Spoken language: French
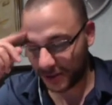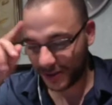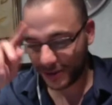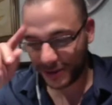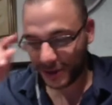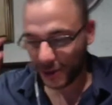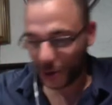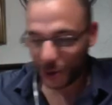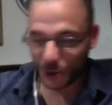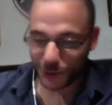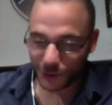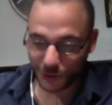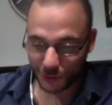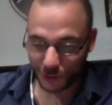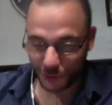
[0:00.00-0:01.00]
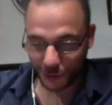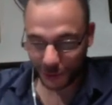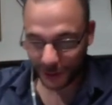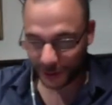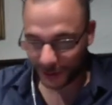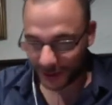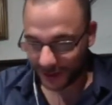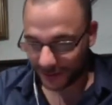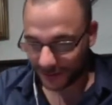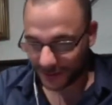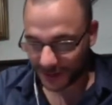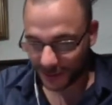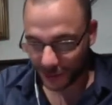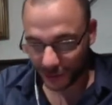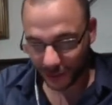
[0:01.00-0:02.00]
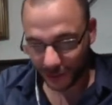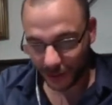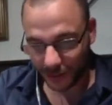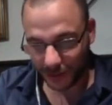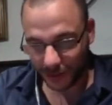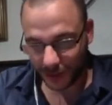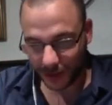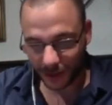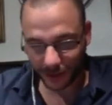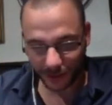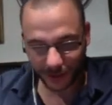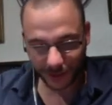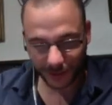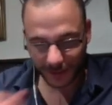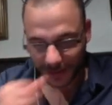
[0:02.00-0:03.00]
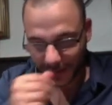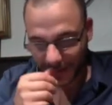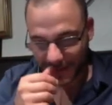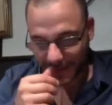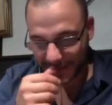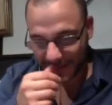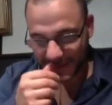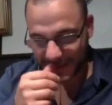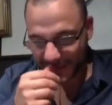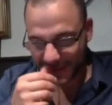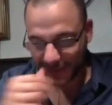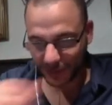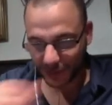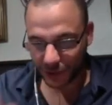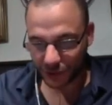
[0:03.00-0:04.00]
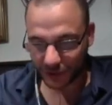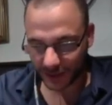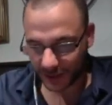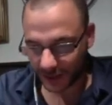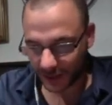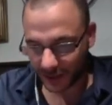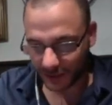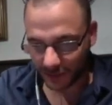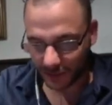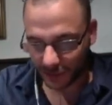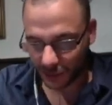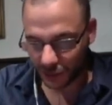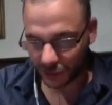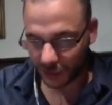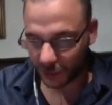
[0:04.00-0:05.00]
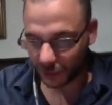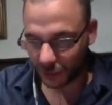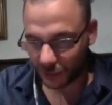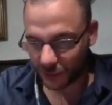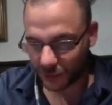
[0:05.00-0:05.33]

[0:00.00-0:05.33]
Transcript: mais je vous le ferai en live, c'est mieux. Oh, un Glock. Bon, je viendrai... Oh, je vais le prendre tout de